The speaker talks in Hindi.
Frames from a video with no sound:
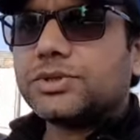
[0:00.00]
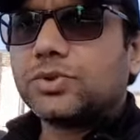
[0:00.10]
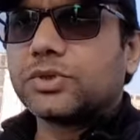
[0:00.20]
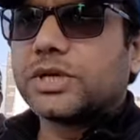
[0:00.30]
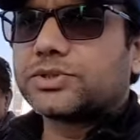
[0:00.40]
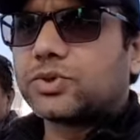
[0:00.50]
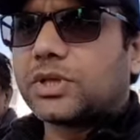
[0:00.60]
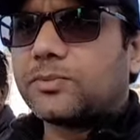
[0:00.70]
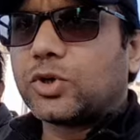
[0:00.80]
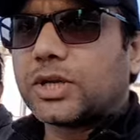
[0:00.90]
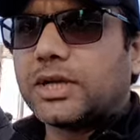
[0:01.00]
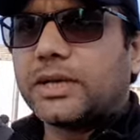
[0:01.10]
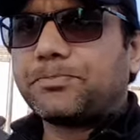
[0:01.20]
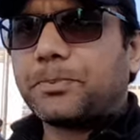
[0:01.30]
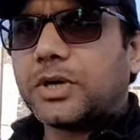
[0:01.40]
2014 मॉडल
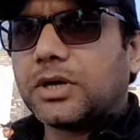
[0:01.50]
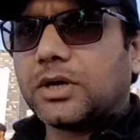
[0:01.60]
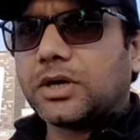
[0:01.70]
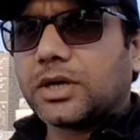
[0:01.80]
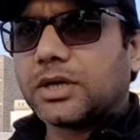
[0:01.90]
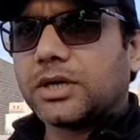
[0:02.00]
है और